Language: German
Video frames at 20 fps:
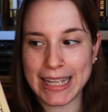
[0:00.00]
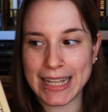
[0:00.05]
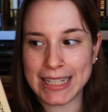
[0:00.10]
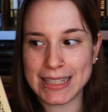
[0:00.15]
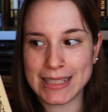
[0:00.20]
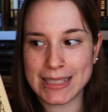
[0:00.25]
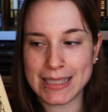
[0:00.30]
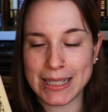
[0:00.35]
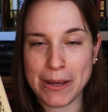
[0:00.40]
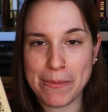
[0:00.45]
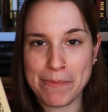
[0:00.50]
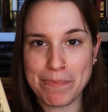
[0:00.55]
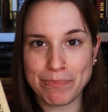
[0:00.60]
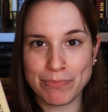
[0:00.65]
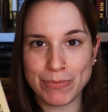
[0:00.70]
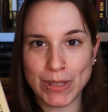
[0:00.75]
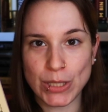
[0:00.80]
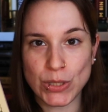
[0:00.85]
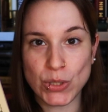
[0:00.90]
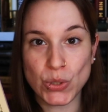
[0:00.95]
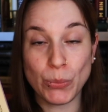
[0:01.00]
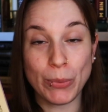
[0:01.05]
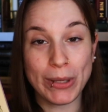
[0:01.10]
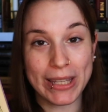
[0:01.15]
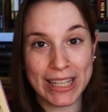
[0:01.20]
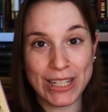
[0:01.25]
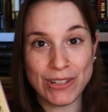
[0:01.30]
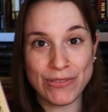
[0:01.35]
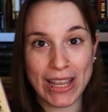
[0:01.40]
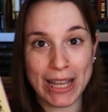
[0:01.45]
jetzt ähm, zu
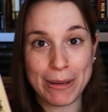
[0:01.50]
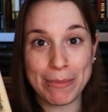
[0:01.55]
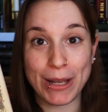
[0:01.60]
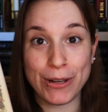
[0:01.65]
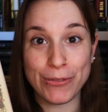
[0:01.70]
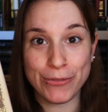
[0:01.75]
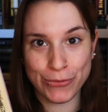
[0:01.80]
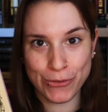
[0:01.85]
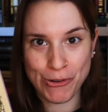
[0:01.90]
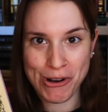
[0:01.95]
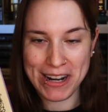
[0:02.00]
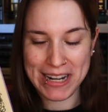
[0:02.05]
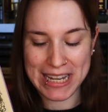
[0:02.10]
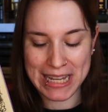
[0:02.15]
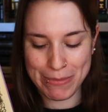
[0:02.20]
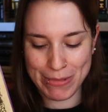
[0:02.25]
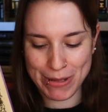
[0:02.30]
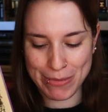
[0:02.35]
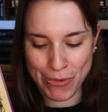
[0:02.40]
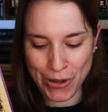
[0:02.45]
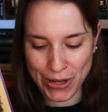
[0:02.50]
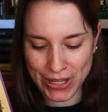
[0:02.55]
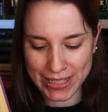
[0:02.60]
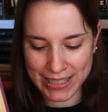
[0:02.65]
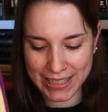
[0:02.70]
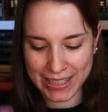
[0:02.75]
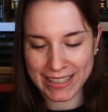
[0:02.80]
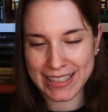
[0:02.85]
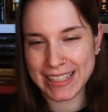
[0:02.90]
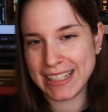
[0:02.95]
Beginn weg mal vornehmen
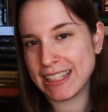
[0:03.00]
möchte.